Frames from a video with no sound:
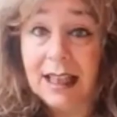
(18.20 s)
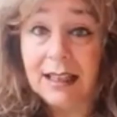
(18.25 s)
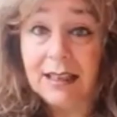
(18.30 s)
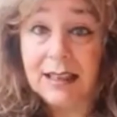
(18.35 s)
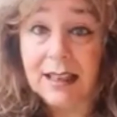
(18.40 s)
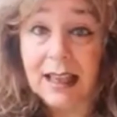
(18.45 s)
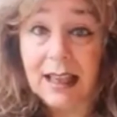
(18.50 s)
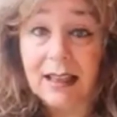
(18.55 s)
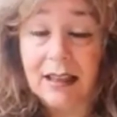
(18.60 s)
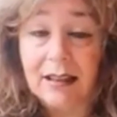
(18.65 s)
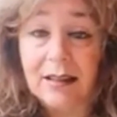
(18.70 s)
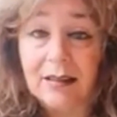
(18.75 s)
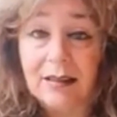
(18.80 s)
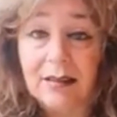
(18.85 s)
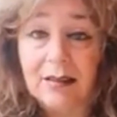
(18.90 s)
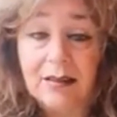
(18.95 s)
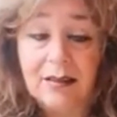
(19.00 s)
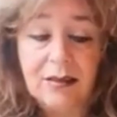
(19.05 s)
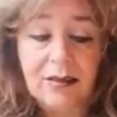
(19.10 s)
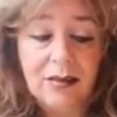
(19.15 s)
da sé.
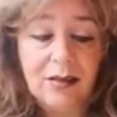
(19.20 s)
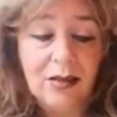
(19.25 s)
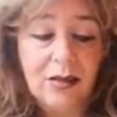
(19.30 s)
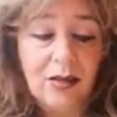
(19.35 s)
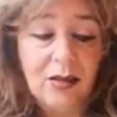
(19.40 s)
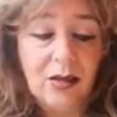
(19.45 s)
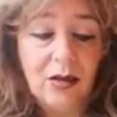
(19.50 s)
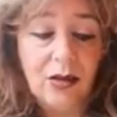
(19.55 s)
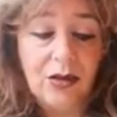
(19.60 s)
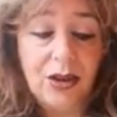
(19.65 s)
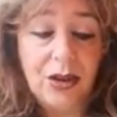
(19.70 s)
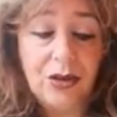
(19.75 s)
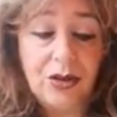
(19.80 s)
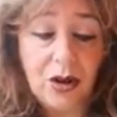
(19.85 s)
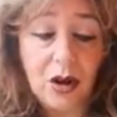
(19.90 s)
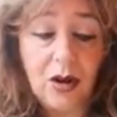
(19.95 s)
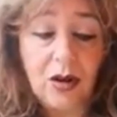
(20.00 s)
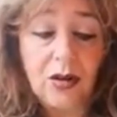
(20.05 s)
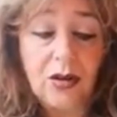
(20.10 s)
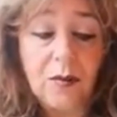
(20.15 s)
Ogni
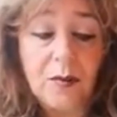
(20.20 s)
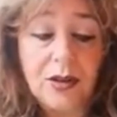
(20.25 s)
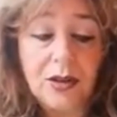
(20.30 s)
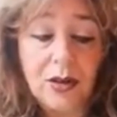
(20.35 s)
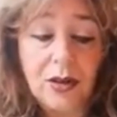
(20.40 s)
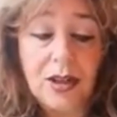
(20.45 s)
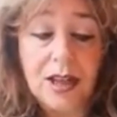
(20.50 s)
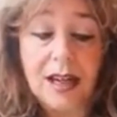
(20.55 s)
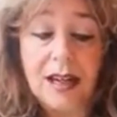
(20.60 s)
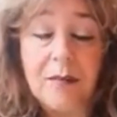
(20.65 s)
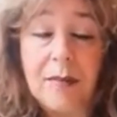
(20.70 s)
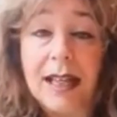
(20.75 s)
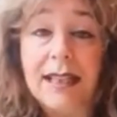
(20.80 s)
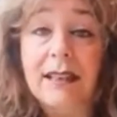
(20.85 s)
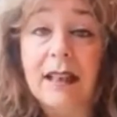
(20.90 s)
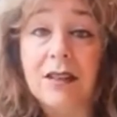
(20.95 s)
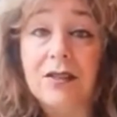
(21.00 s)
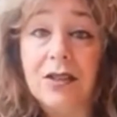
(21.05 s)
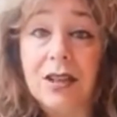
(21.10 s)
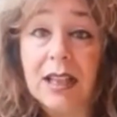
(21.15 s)
giorno bisogna
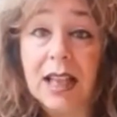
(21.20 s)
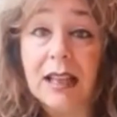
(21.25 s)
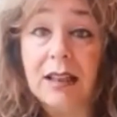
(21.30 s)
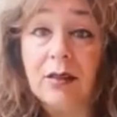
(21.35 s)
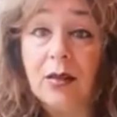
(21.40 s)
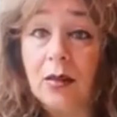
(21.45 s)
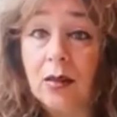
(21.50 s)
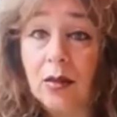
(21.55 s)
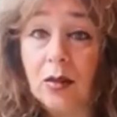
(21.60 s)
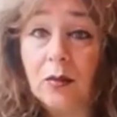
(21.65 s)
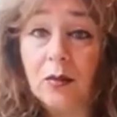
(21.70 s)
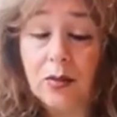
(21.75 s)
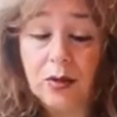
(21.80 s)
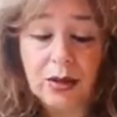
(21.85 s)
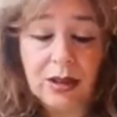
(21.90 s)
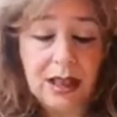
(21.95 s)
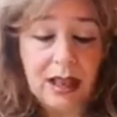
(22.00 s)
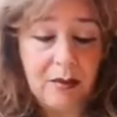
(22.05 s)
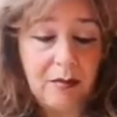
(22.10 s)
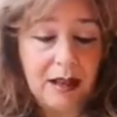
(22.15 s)
rimetterci dentro il
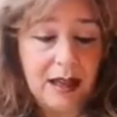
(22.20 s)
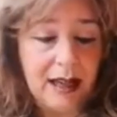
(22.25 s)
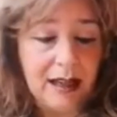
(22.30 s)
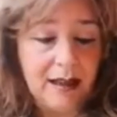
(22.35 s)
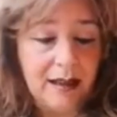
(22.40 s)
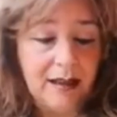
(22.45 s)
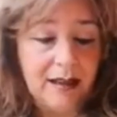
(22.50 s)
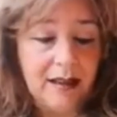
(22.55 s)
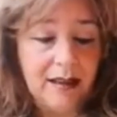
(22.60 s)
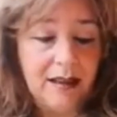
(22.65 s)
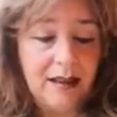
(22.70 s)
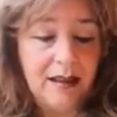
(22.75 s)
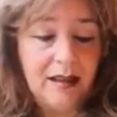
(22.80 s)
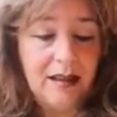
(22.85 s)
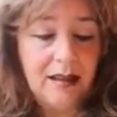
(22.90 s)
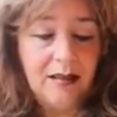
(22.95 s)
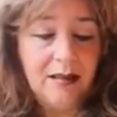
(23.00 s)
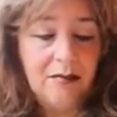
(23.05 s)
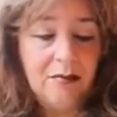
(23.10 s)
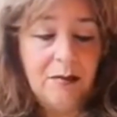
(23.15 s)
combustibile,
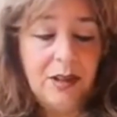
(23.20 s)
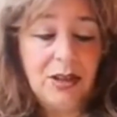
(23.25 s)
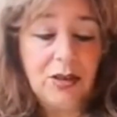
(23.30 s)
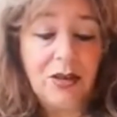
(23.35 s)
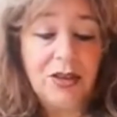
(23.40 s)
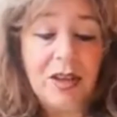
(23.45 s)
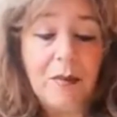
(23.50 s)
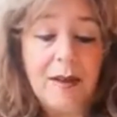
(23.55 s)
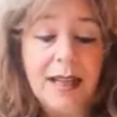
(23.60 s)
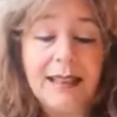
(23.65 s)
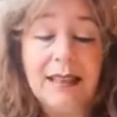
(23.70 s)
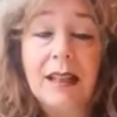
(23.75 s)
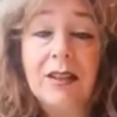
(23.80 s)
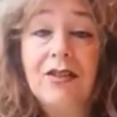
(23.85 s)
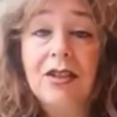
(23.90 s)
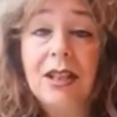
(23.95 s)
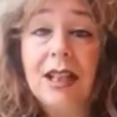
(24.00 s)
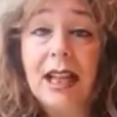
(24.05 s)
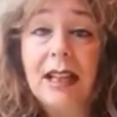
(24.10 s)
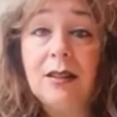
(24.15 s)
bisogna
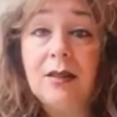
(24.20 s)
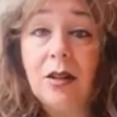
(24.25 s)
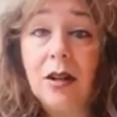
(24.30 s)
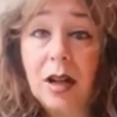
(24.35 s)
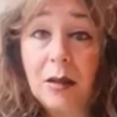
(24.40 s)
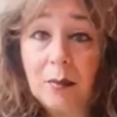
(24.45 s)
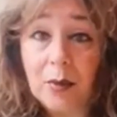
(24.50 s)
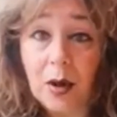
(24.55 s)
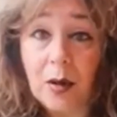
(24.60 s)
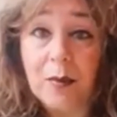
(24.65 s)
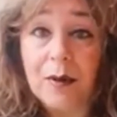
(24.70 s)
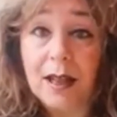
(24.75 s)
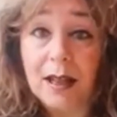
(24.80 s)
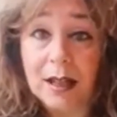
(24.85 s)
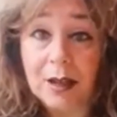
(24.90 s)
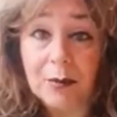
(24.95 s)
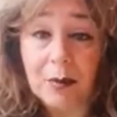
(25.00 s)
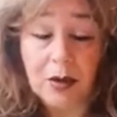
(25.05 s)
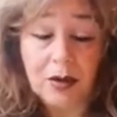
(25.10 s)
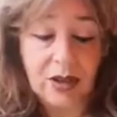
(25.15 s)
metterci dentro la propria
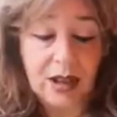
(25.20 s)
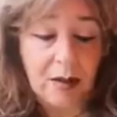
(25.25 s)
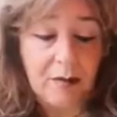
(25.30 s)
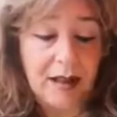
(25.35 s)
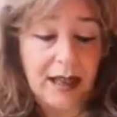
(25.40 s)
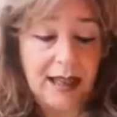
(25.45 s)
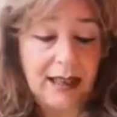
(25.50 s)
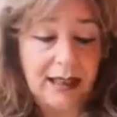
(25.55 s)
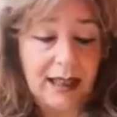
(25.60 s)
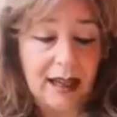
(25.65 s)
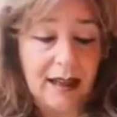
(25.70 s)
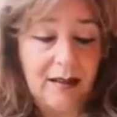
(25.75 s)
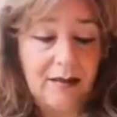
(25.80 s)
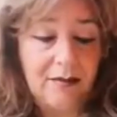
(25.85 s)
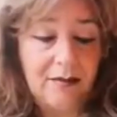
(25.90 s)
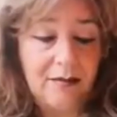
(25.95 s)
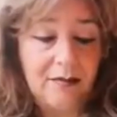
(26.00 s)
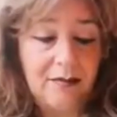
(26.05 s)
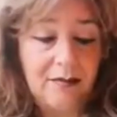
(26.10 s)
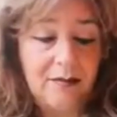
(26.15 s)
responsabilità.
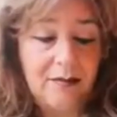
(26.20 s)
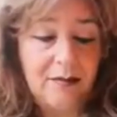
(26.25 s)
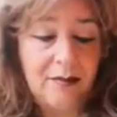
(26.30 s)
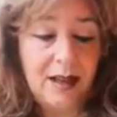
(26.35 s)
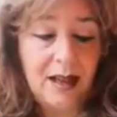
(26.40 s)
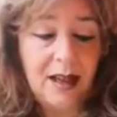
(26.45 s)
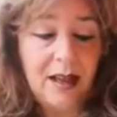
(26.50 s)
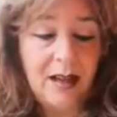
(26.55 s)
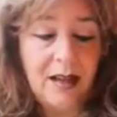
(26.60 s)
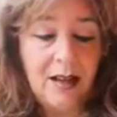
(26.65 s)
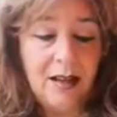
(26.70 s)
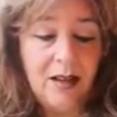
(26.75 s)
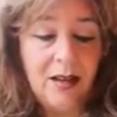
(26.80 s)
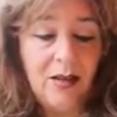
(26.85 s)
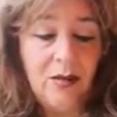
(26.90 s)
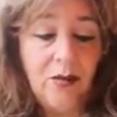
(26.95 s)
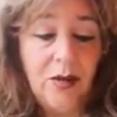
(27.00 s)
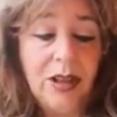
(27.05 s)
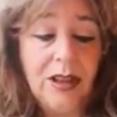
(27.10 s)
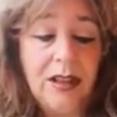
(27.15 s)

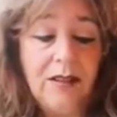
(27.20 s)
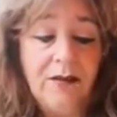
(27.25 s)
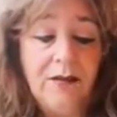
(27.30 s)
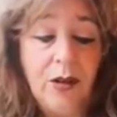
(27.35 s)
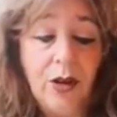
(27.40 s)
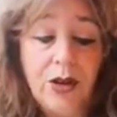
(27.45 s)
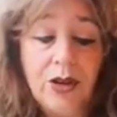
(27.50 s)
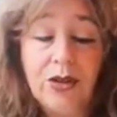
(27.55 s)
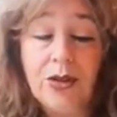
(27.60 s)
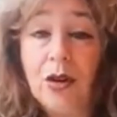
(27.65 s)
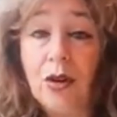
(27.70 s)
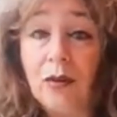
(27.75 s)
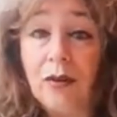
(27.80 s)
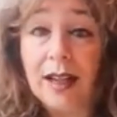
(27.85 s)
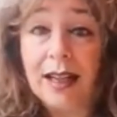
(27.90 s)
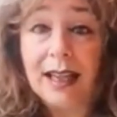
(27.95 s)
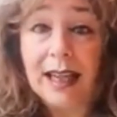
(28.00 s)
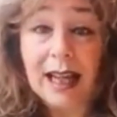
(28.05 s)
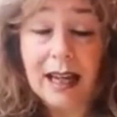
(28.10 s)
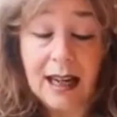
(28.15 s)
Quindi voi
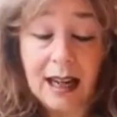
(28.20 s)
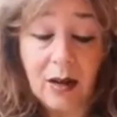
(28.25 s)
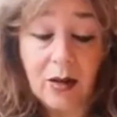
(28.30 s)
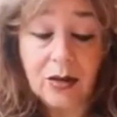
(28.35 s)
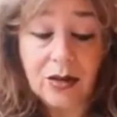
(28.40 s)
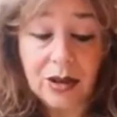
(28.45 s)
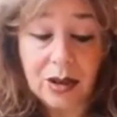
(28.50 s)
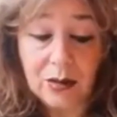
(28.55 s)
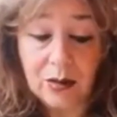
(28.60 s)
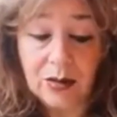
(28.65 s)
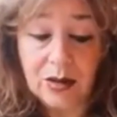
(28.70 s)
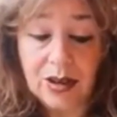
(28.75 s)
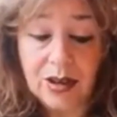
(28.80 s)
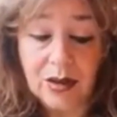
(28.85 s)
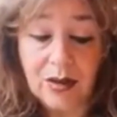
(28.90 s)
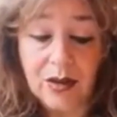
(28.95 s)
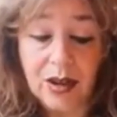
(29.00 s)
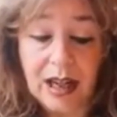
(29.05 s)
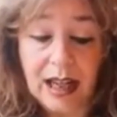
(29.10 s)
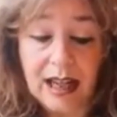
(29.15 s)
giovani alla
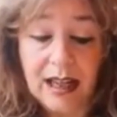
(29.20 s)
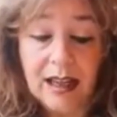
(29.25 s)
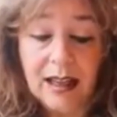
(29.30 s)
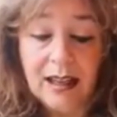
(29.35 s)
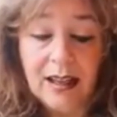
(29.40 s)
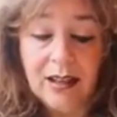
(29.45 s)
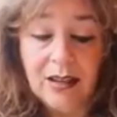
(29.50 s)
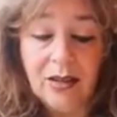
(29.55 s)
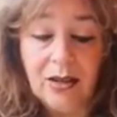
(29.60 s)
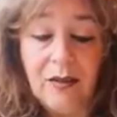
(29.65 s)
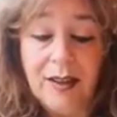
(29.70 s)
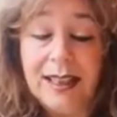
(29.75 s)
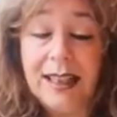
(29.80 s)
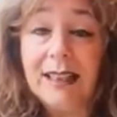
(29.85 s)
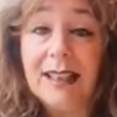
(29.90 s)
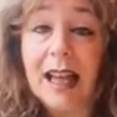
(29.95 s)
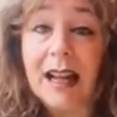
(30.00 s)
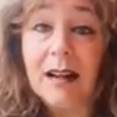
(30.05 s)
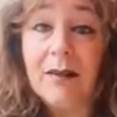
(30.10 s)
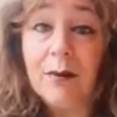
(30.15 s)
Costituzione
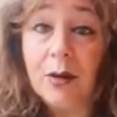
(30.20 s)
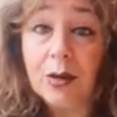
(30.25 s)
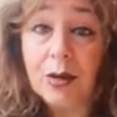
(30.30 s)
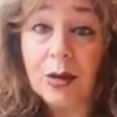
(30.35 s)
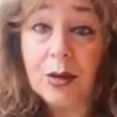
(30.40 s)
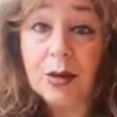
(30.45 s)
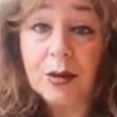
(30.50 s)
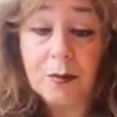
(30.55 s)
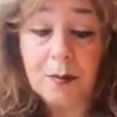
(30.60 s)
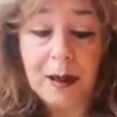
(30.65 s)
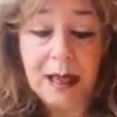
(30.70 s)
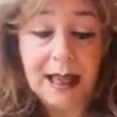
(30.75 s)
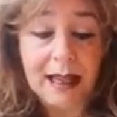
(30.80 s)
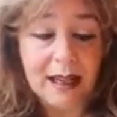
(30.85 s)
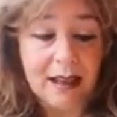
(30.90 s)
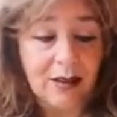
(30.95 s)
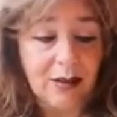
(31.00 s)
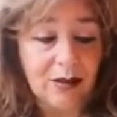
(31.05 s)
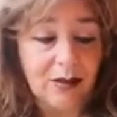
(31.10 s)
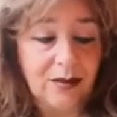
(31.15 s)
dovete dare il vostro
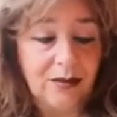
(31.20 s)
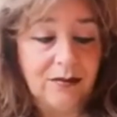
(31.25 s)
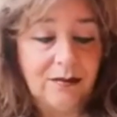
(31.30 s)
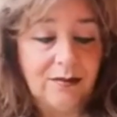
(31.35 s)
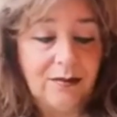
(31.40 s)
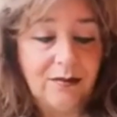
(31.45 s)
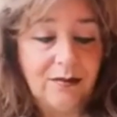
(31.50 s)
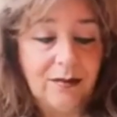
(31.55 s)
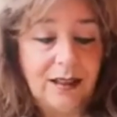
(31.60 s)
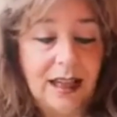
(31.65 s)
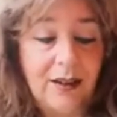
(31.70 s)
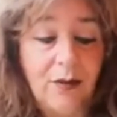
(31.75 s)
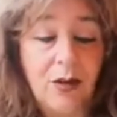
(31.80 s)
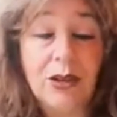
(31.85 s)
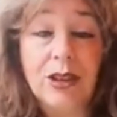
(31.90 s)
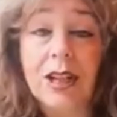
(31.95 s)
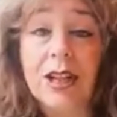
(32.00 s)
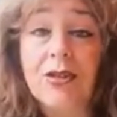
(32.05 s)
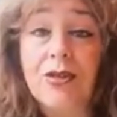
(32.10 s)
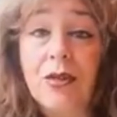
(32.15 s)
spirito, la
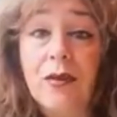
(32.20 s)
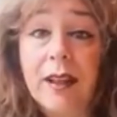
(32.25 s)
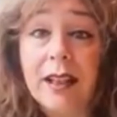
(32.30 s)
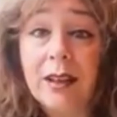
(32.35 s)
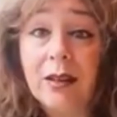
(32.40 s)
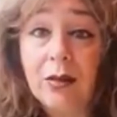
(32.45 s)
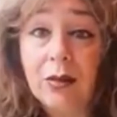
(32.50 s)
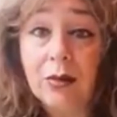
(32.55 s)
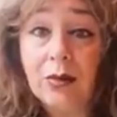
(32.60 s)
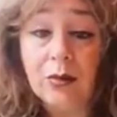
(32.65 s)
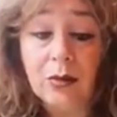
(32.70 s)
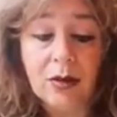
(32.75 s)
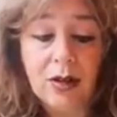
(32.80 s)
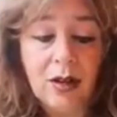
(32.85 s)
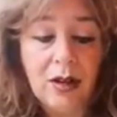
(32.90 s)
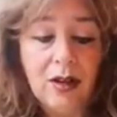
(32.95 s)
vostra gioventù,